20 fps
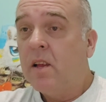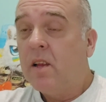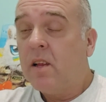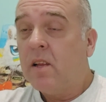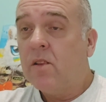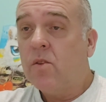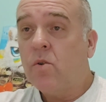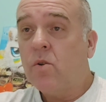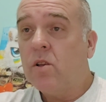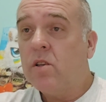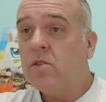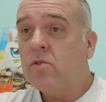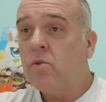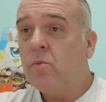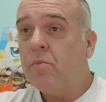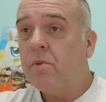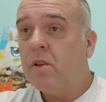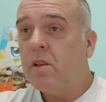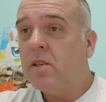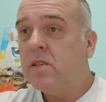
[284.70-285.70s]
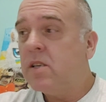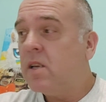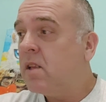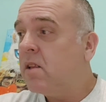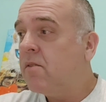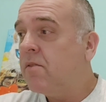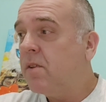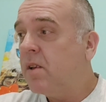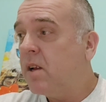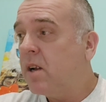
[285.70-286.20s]
который
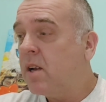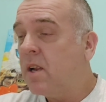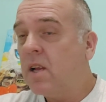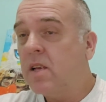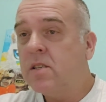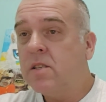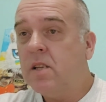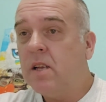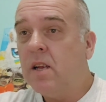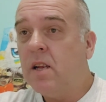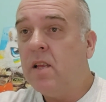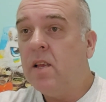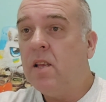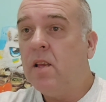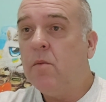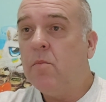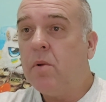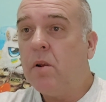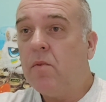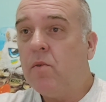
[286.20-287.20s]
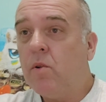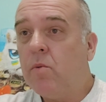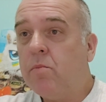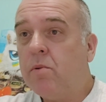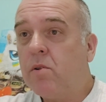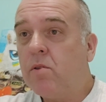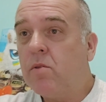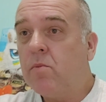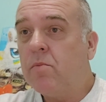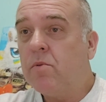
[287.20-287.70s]
152 красные линии провел,
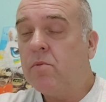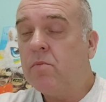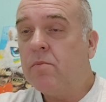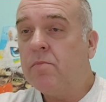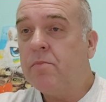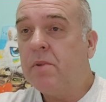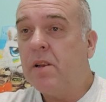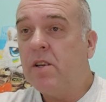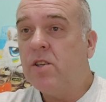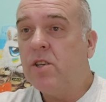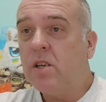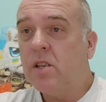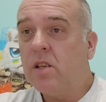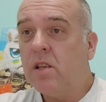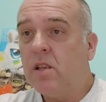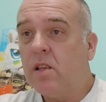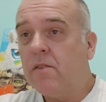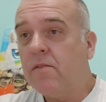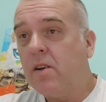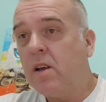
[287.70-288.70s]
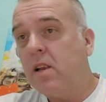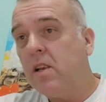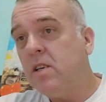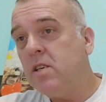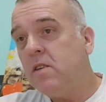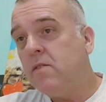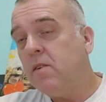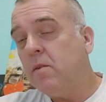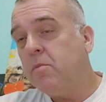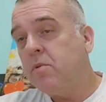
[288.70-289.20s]
потом, перечертил их в
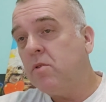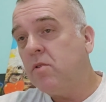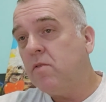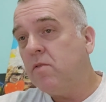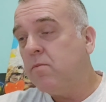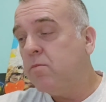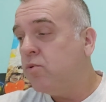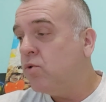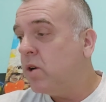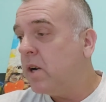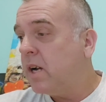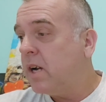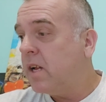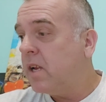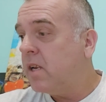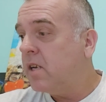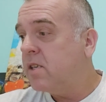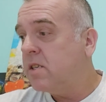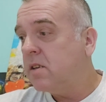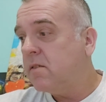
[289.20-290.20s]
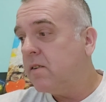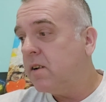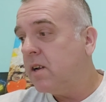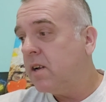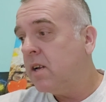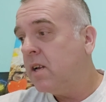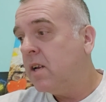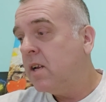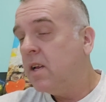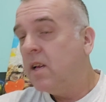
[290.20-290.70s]
коричневое, потом в буро-коричневое, э,
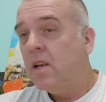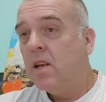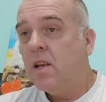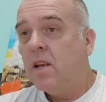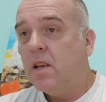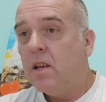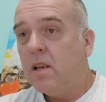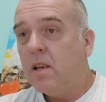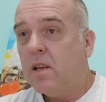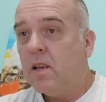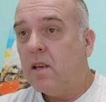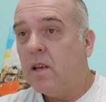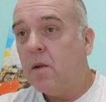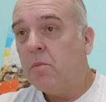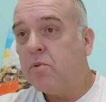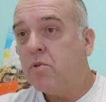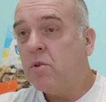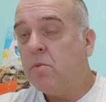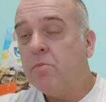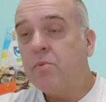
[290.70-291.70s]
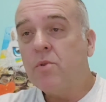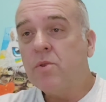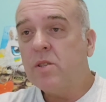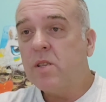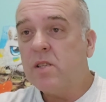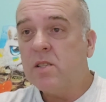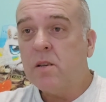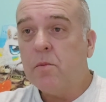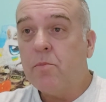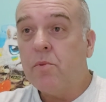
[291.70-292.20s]
а потом
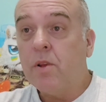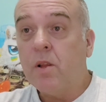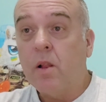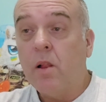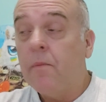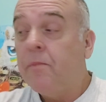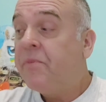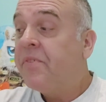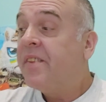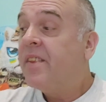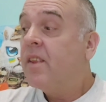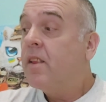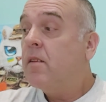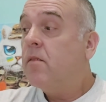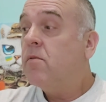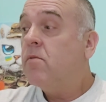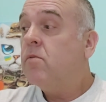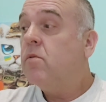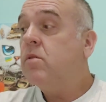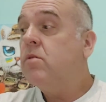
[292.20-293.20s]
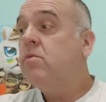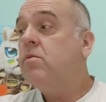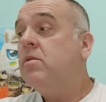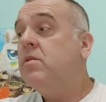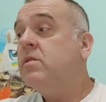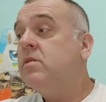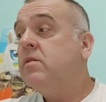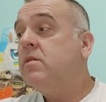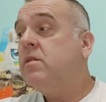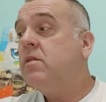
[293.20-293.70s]
просто запил. Вот, то
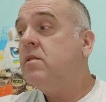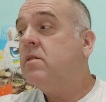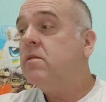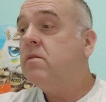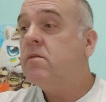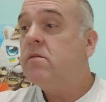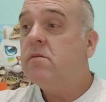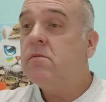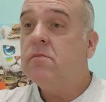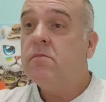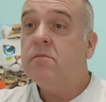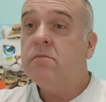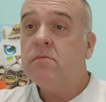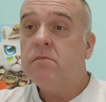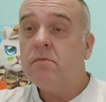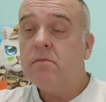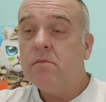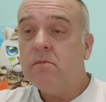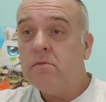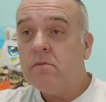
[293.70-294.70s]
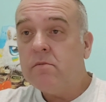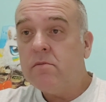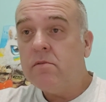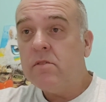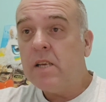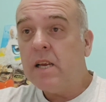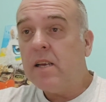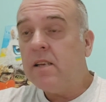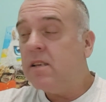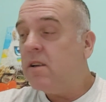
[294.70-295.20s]
есть, э, ну,
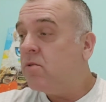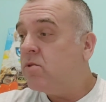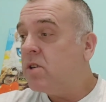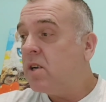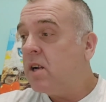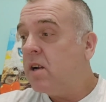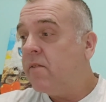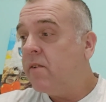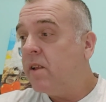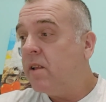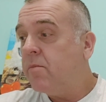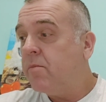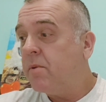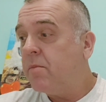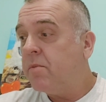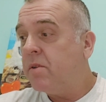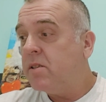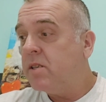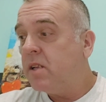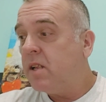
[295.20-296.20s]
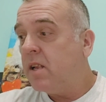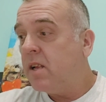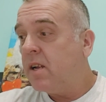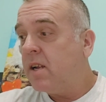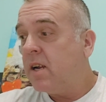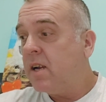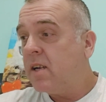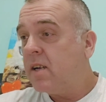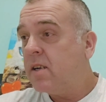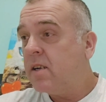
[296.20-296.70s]
я, я уже говорил приблизительно,
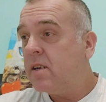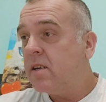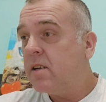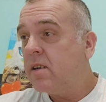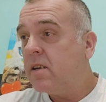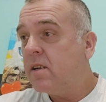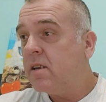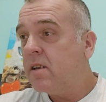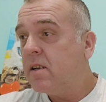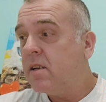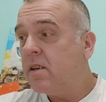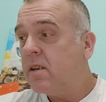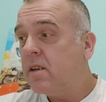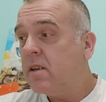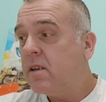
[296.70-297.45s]
как, э,